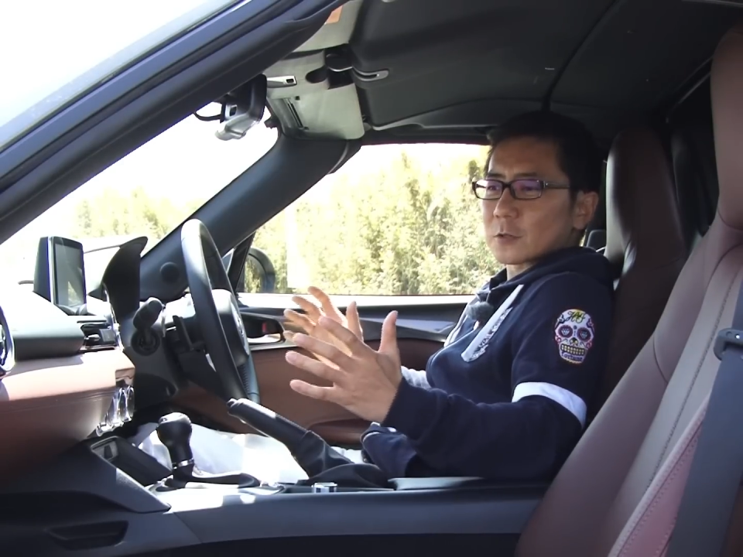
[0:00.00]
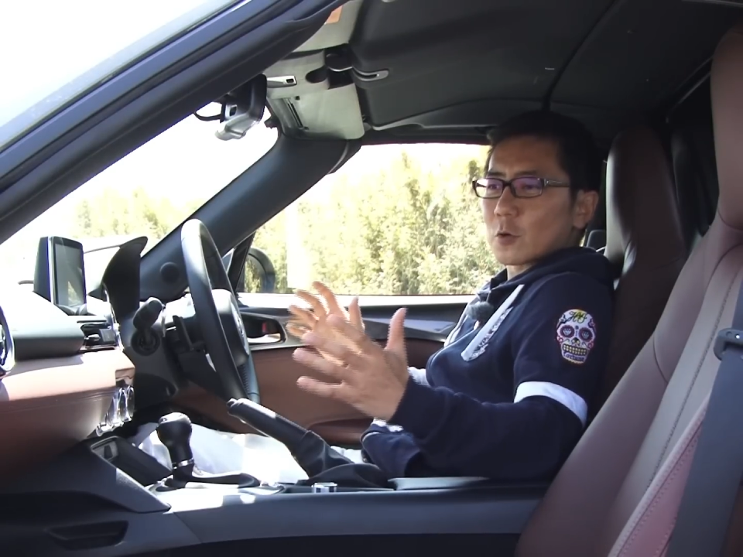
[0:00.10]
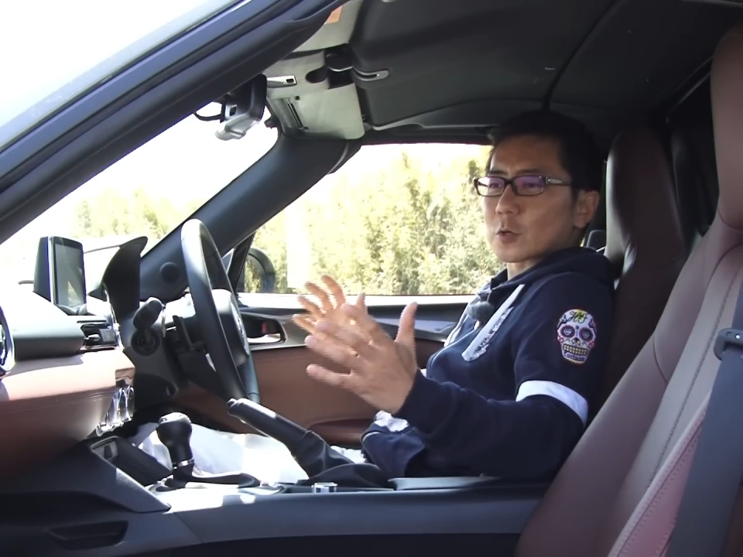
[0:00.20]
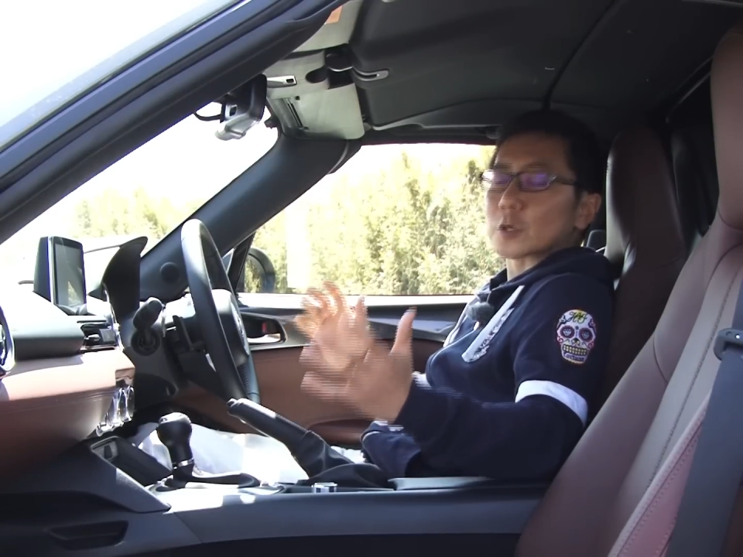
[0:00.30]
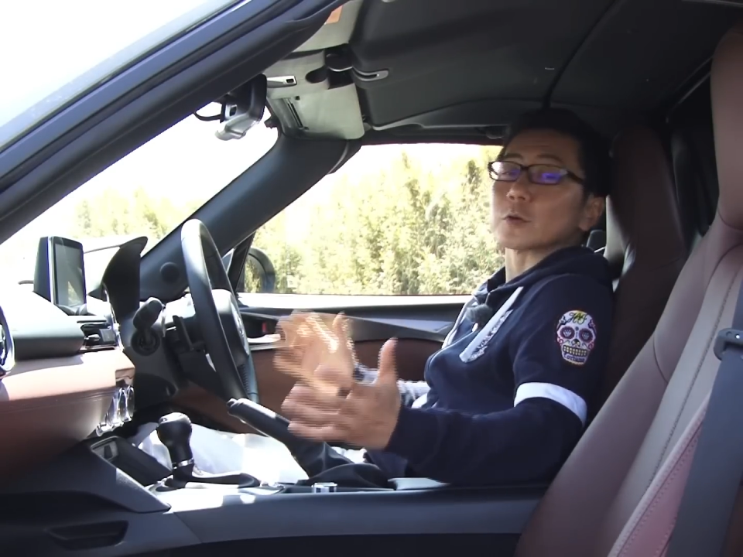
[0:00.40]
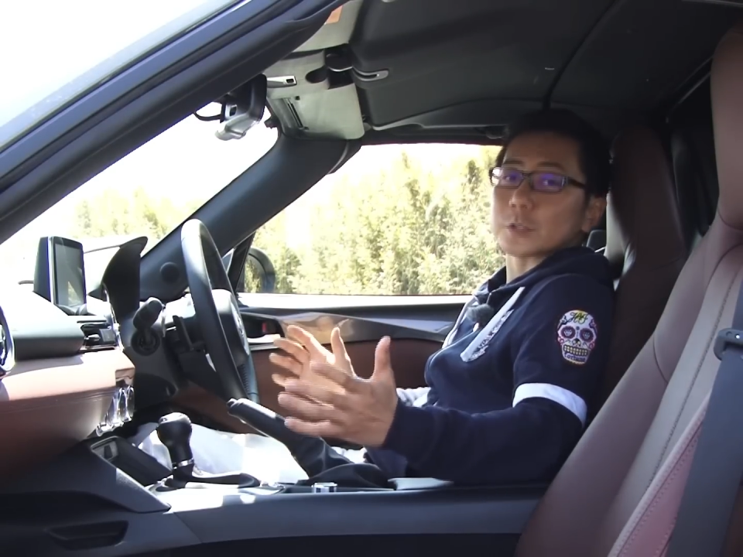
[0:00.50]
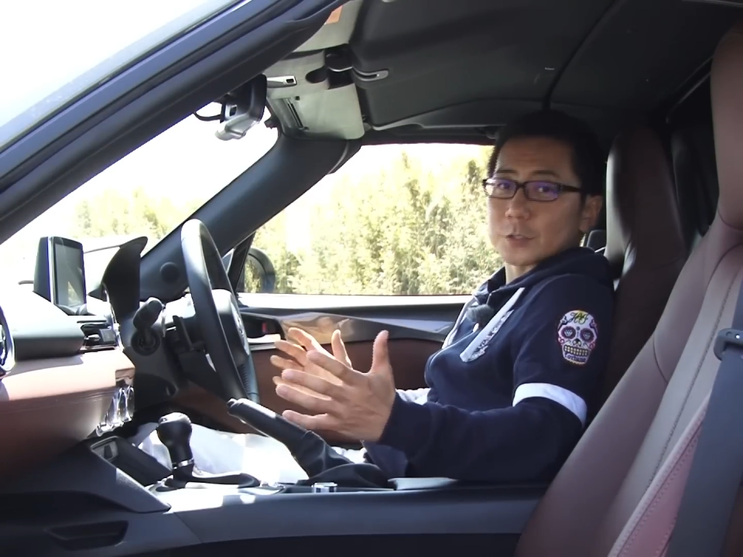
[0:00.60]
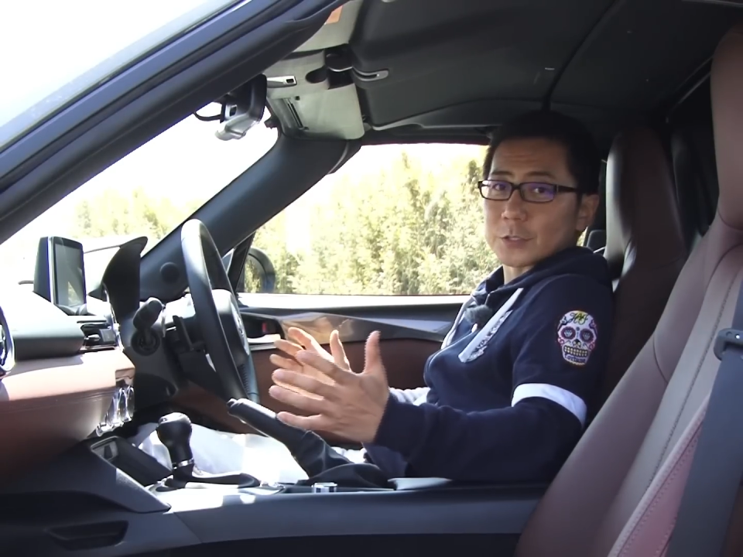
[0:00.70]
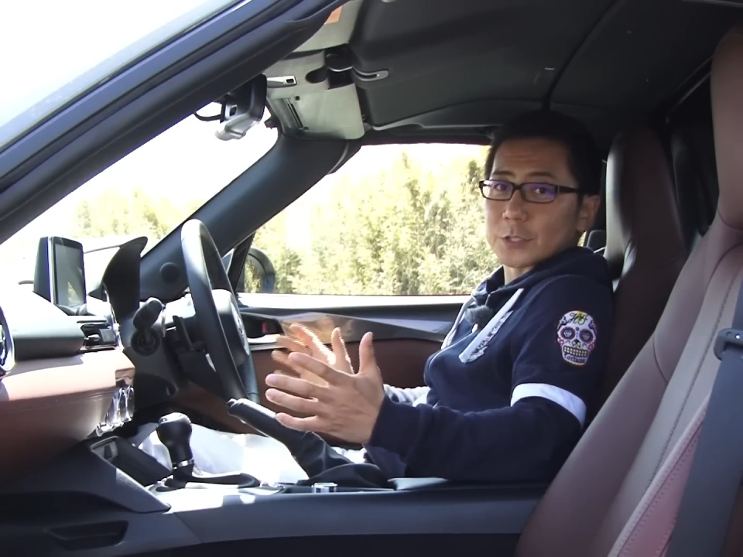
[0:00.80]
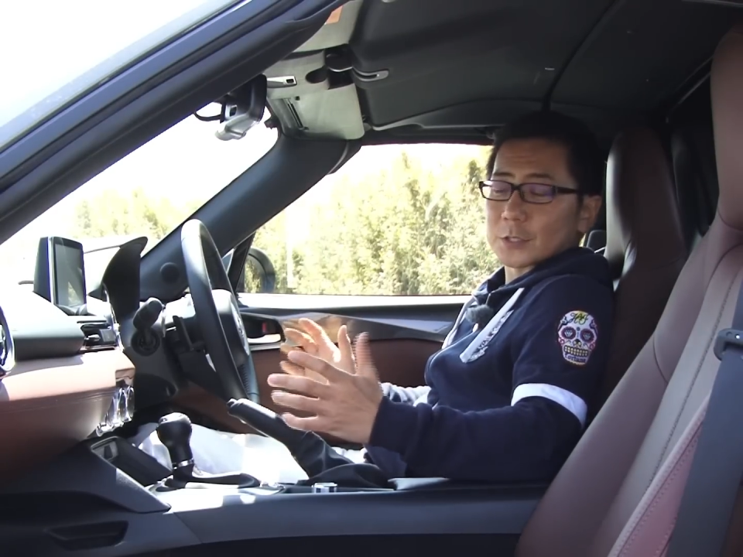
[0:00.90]
と共
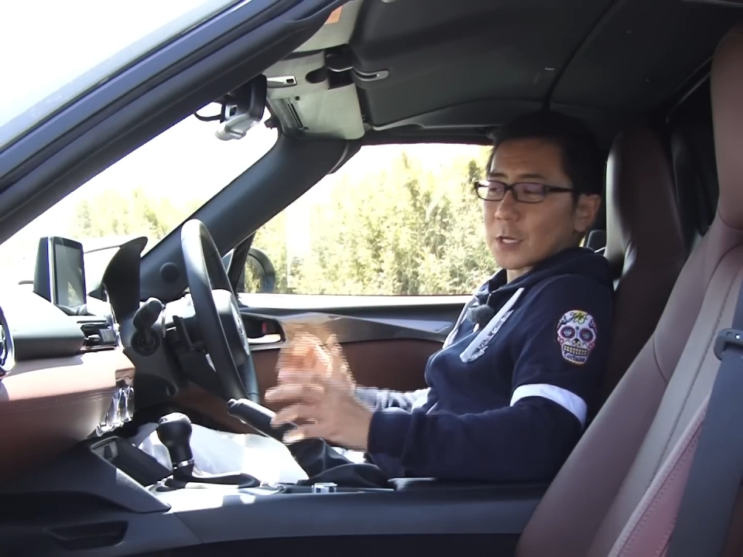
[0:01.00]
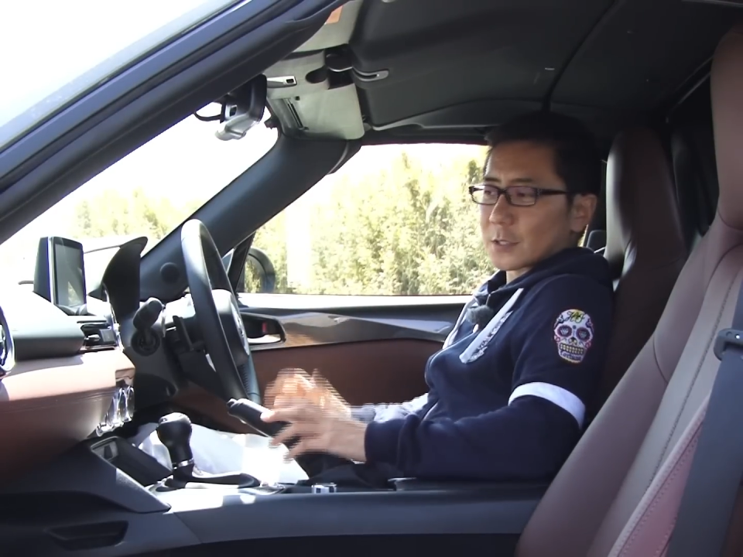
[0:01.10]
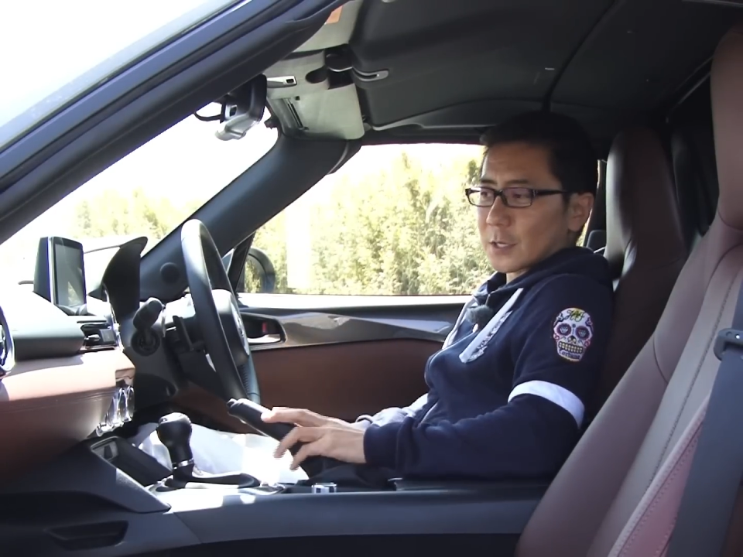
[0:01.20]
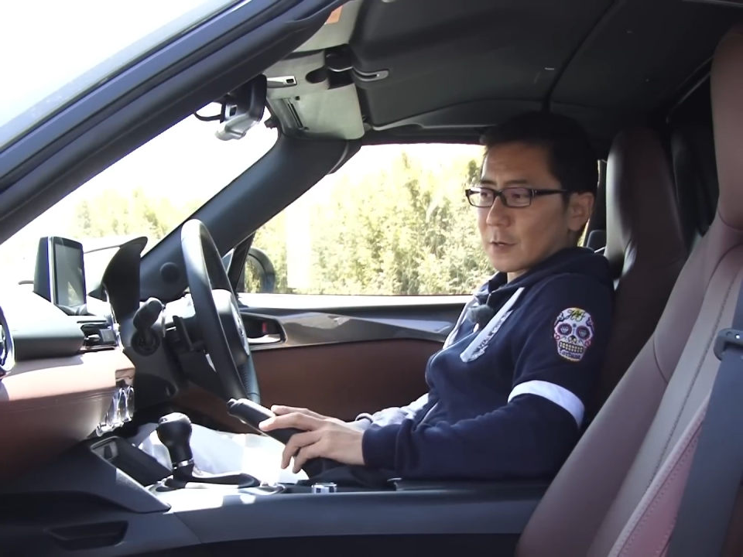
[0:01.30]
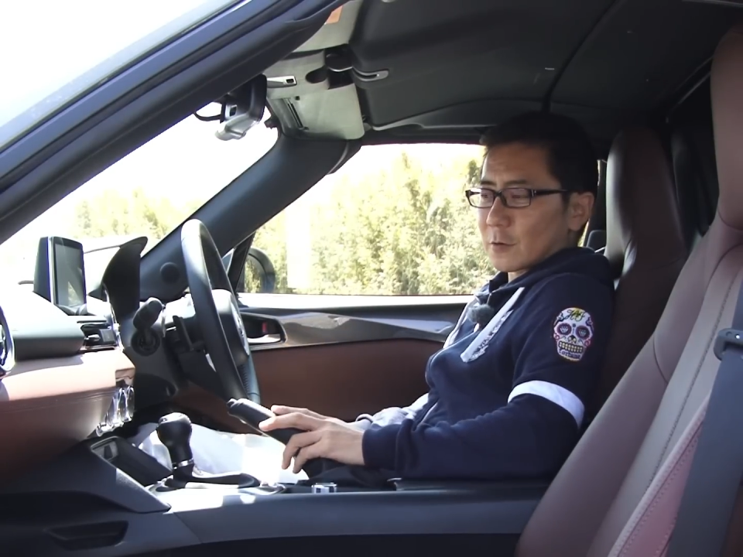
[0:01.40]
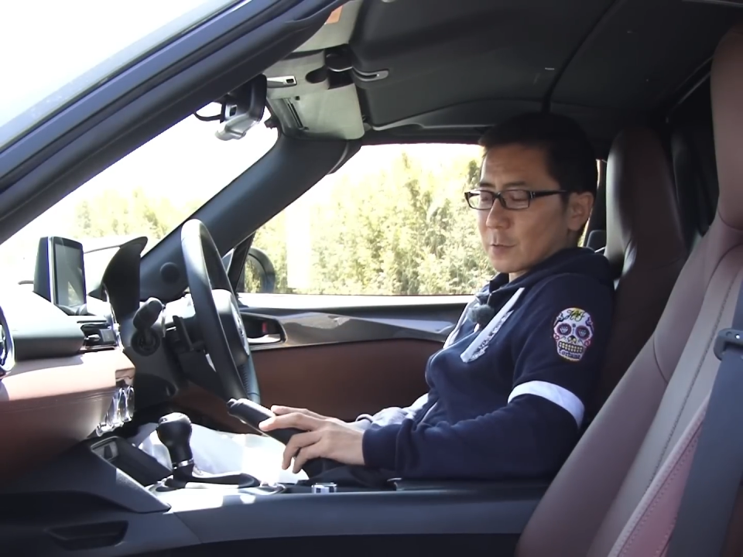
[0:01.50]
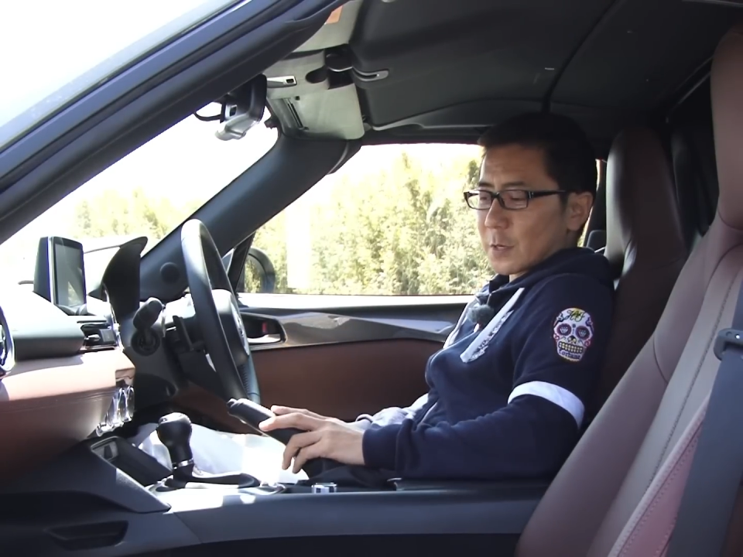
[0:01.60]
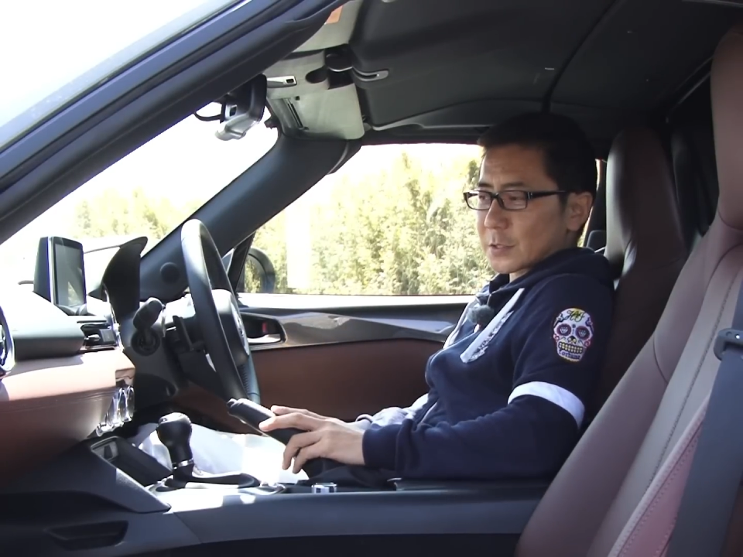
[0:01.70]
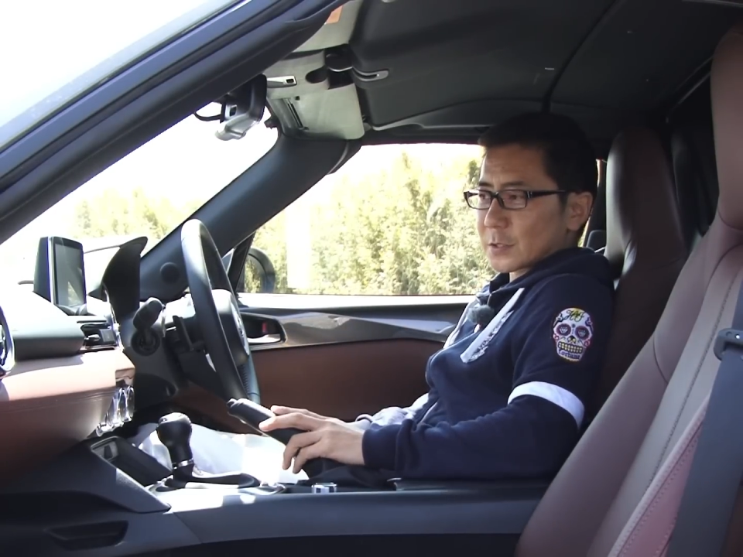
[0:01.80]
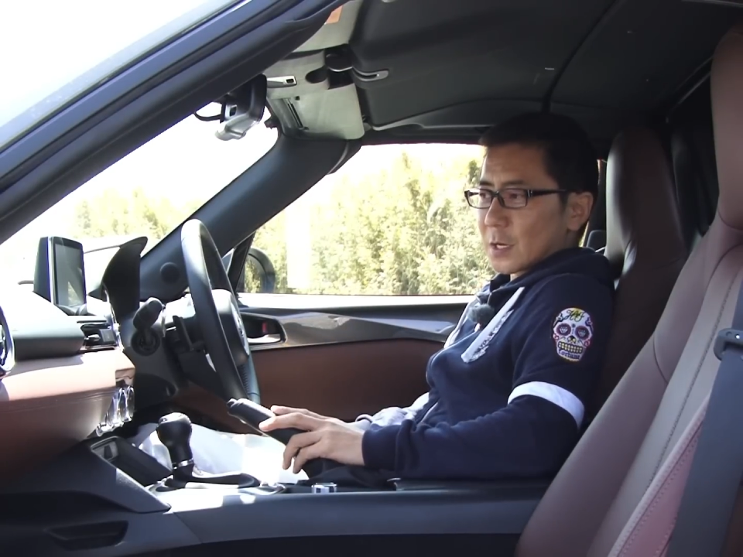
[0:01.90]
通になっており
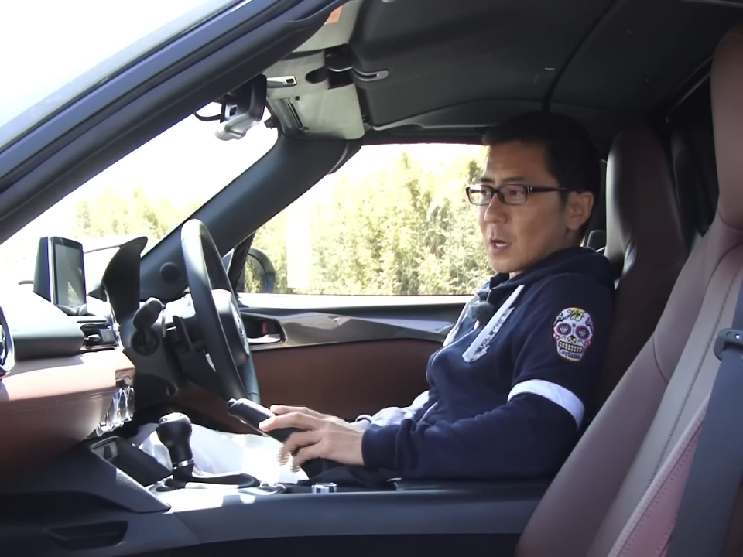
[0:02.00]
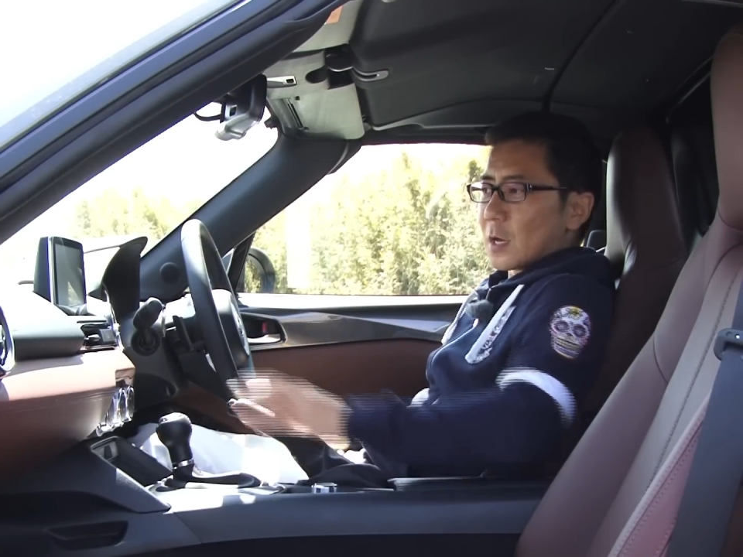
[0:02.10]
ます